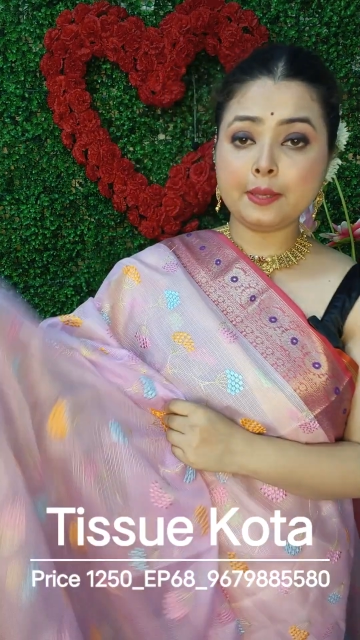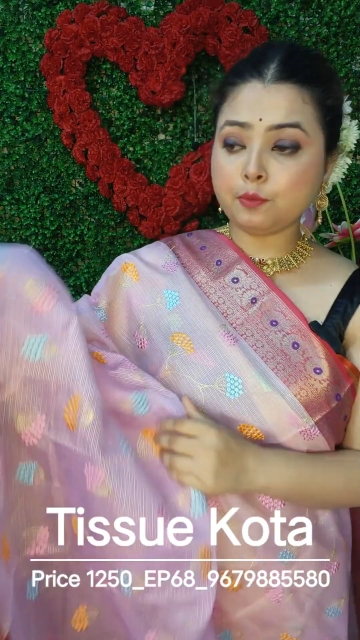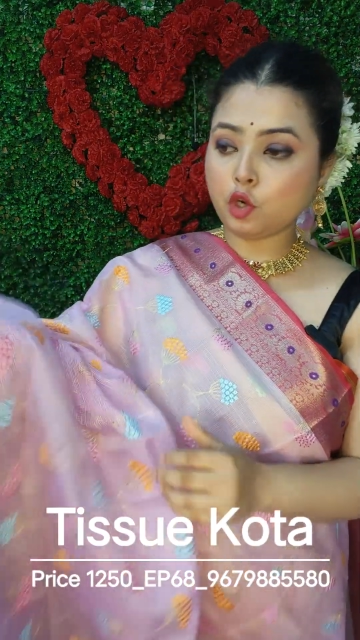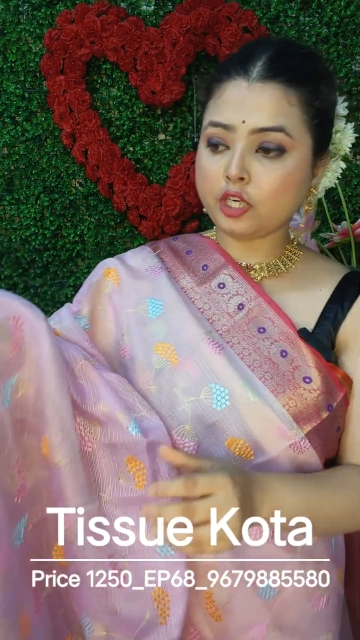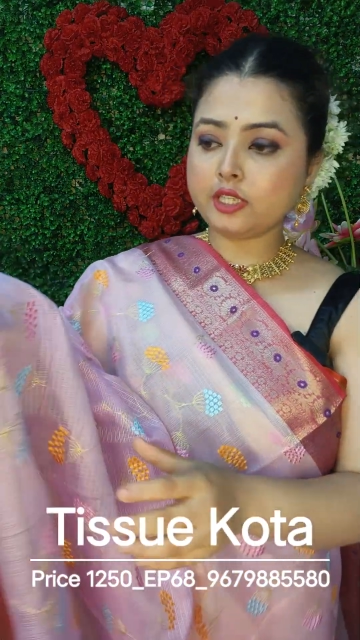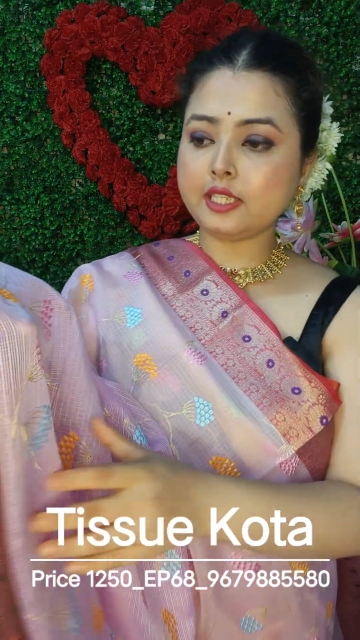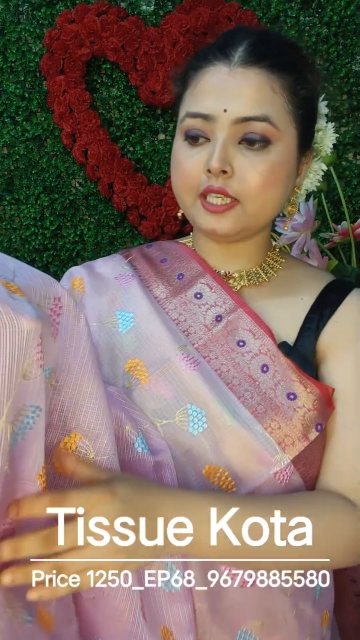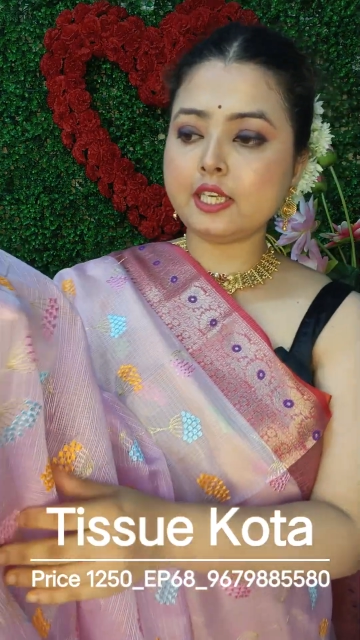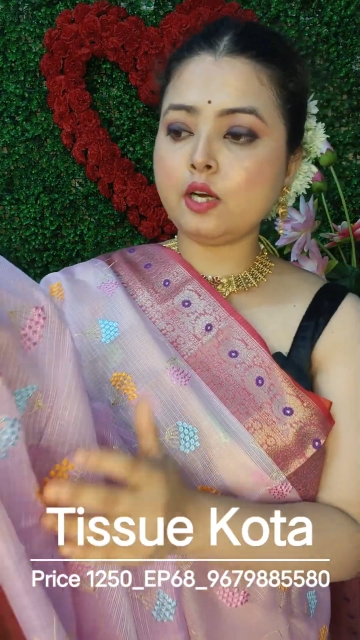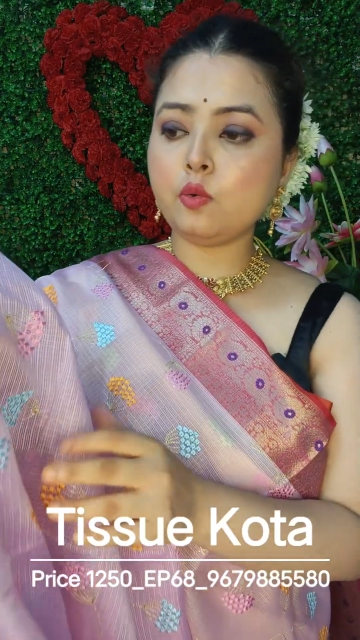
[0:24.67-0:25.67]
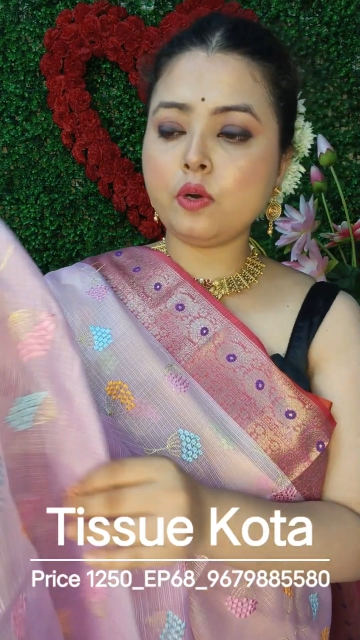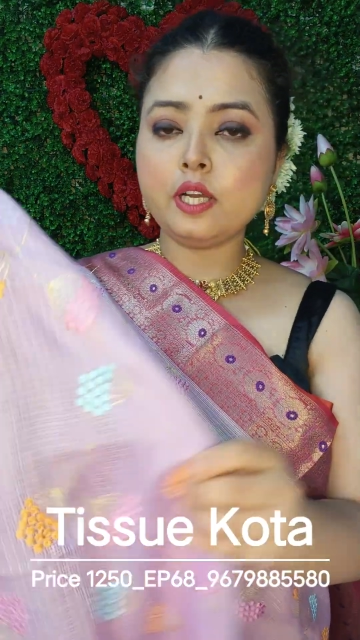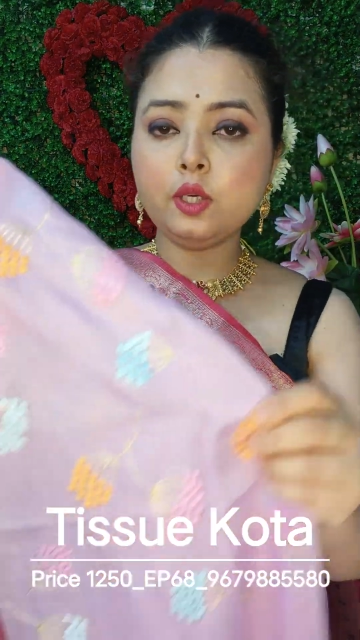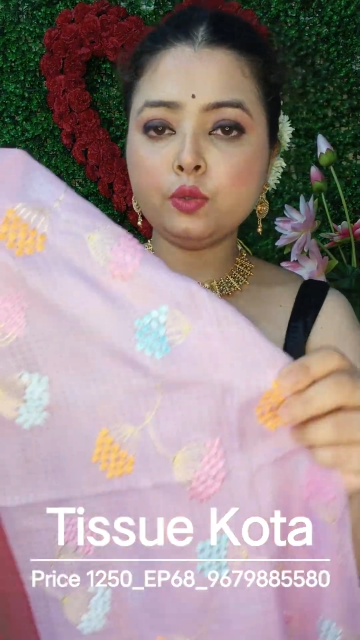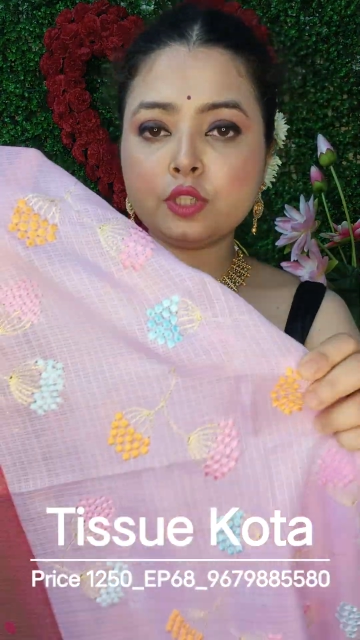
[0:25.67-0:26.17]
एम्ब्रॉयडरी किया
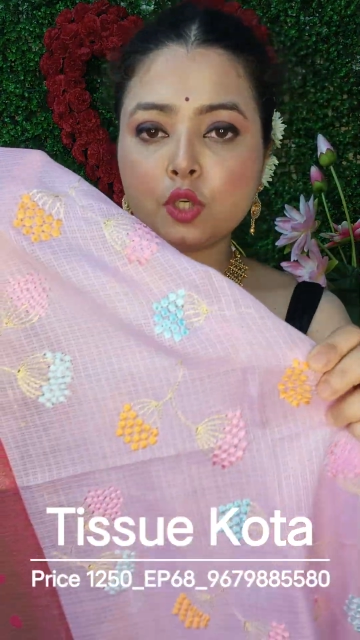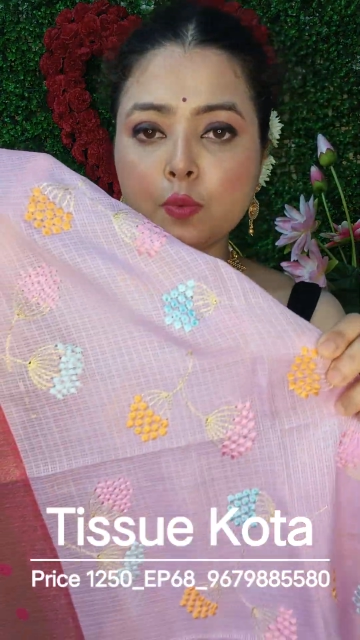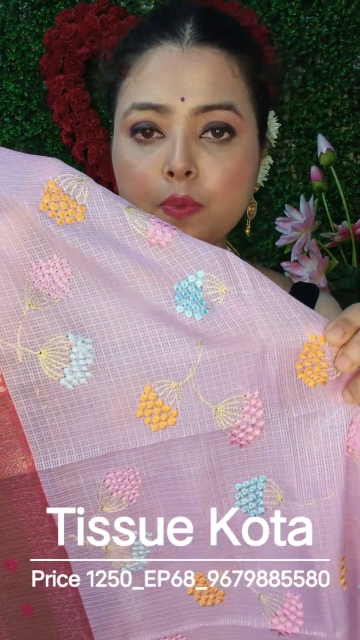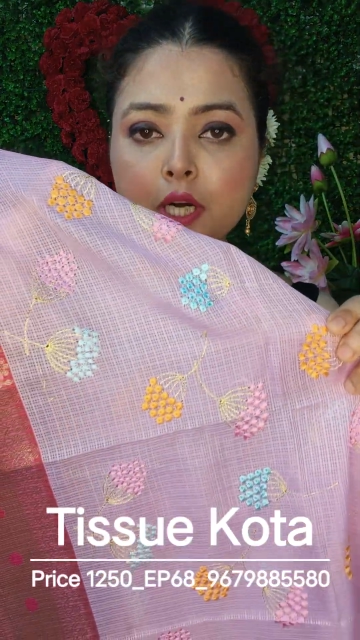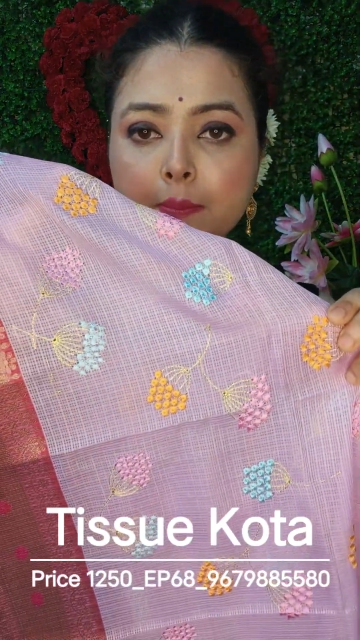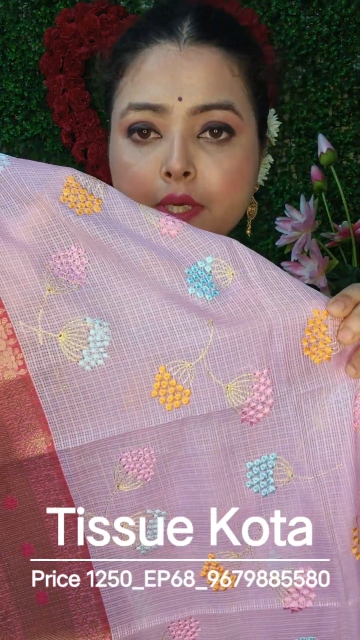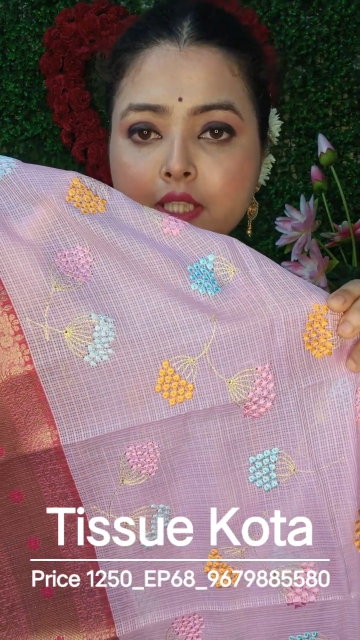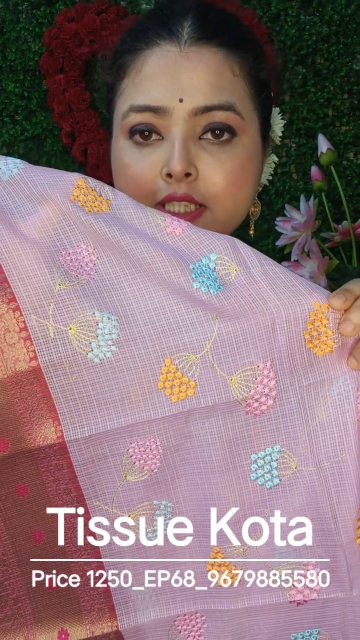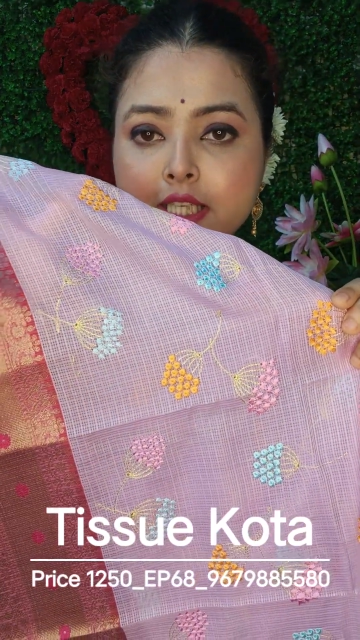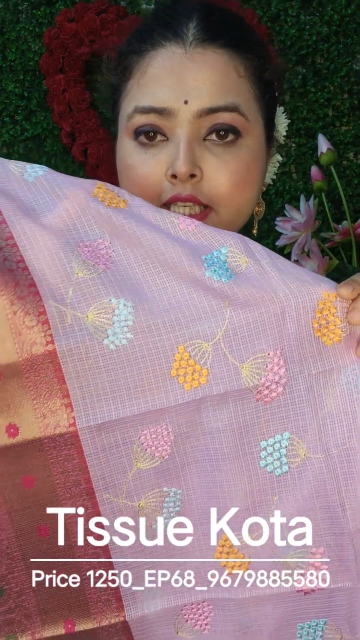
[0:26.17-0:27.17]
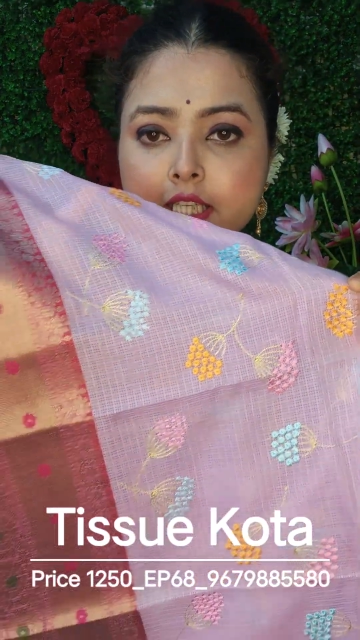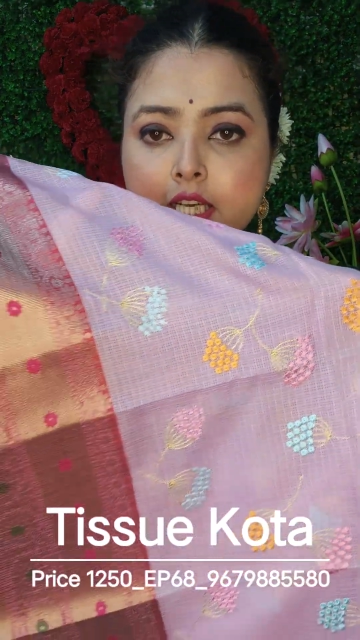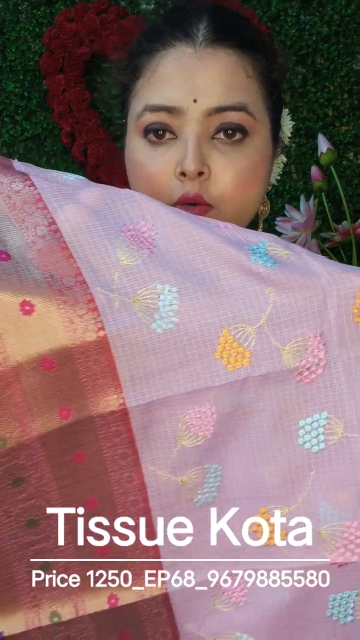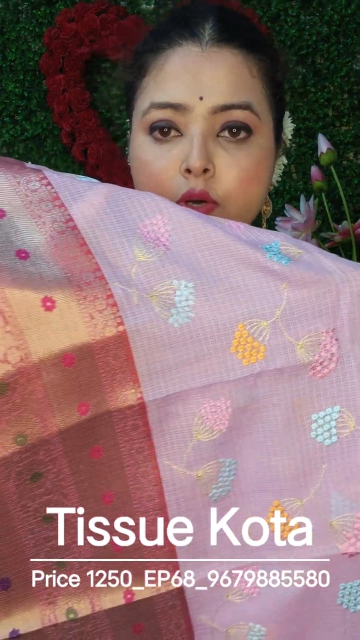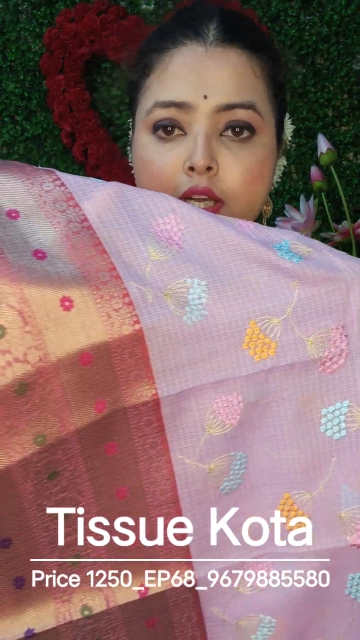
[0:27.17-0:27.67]
हुआ है उसके ऊपर आपका चेक
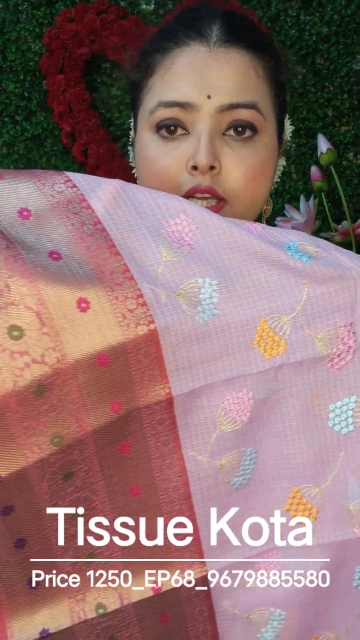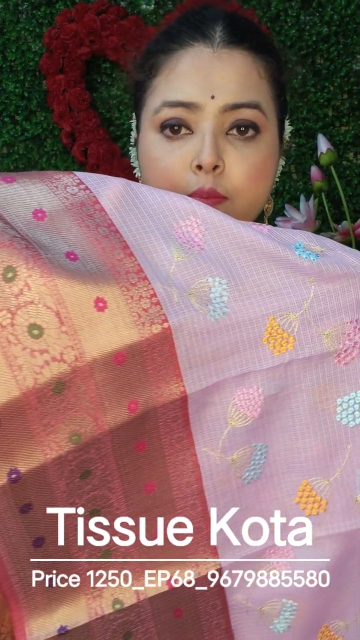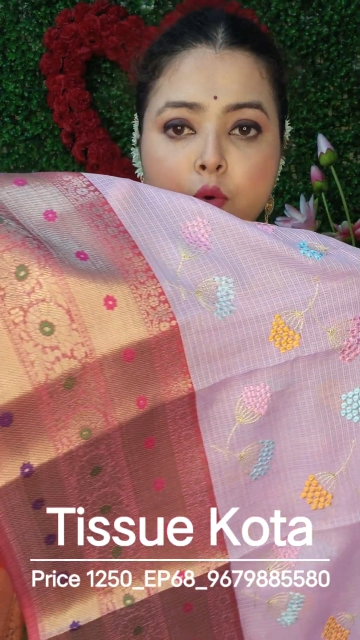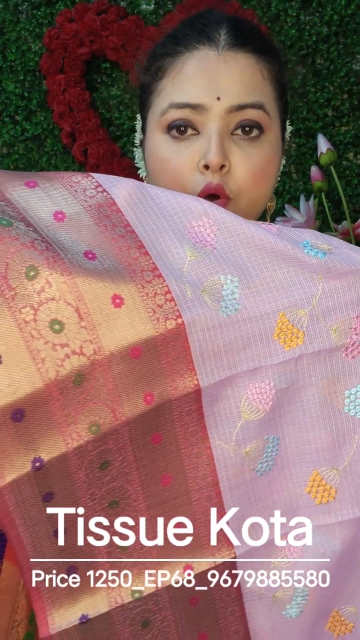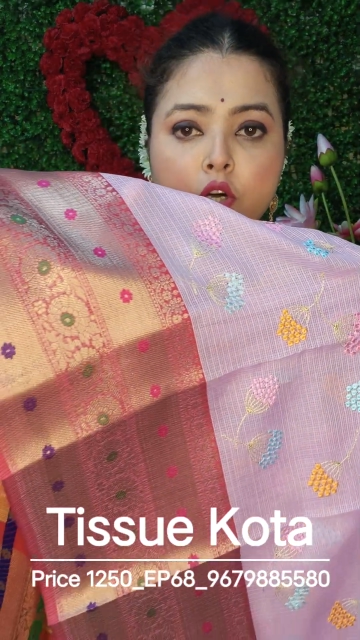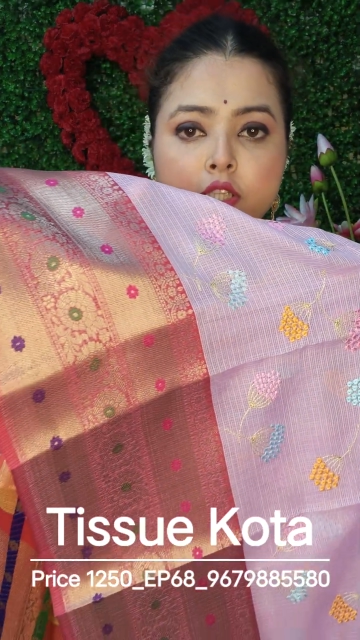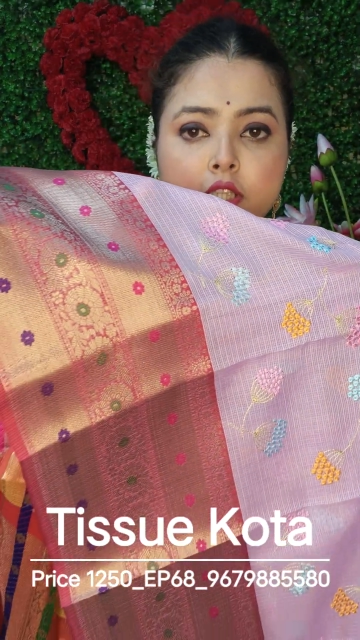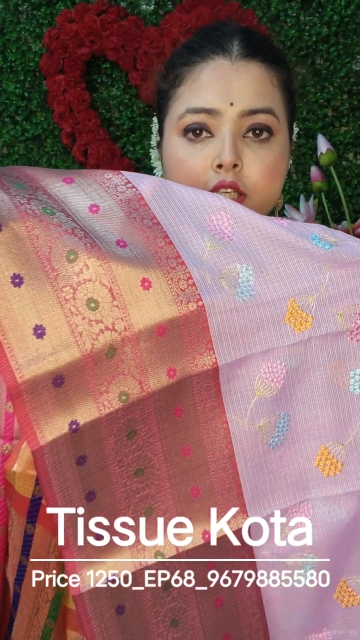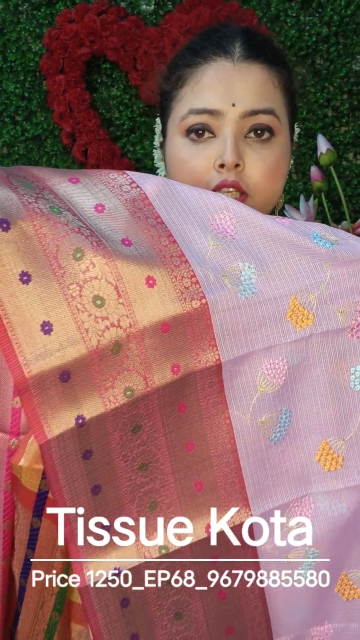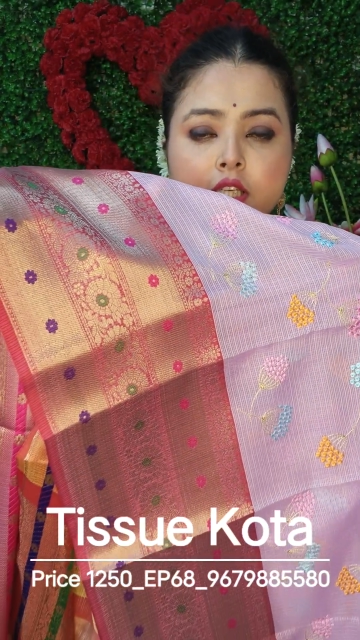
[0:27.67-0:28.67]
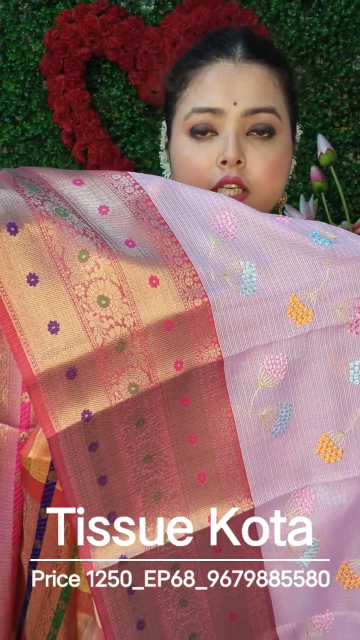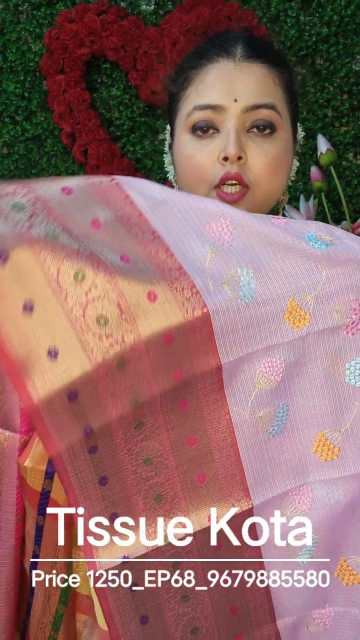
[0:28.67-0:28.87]
किया हुआ एक बहुत ही